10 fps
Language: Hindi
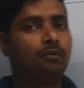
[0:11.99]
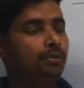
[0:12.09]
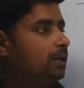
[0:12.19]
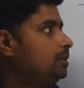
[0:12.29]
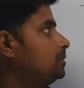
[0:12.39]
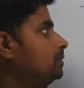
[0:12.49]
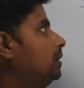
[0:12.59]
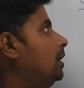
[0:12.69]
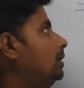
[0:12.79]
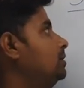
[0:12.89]
फ्रेंड्स
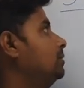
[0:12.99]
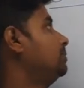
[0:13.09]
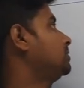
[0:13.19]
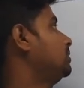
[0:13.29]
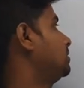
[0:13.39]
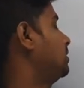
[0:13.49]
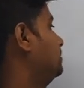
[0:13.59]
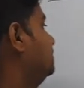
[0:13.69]
आज नंबर सिस्टम